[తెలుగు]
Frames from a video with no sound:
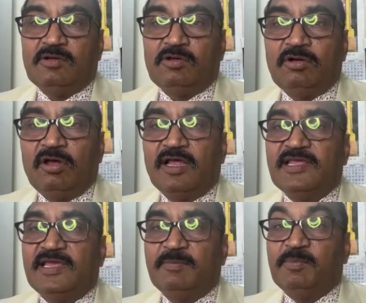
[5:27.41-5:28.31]

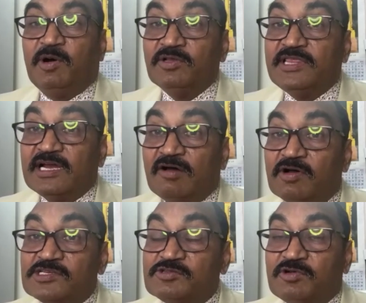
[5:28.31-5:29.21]
రెండోది భౌతిక
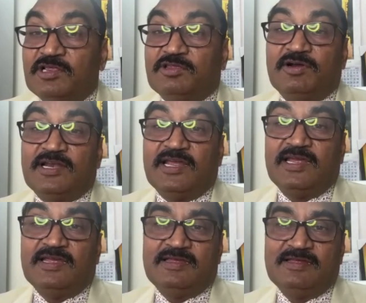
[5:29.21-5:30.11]
వస్తువులతోటి
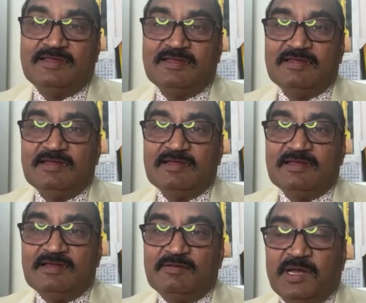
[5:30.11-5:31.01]

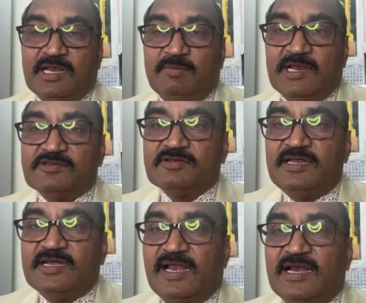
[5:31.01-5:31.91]
మన
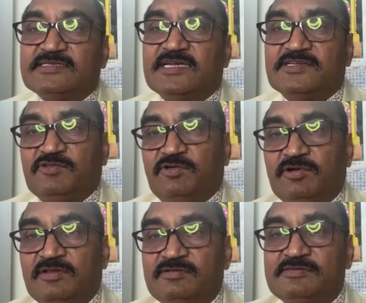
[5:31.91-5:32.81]
మనసుని కనెక్ట్
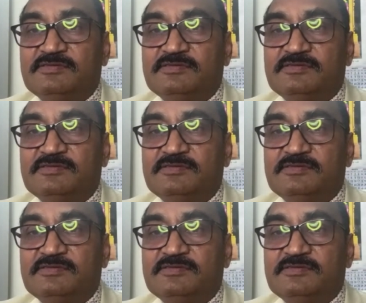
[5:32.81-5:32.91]
చేసుకోకూడదు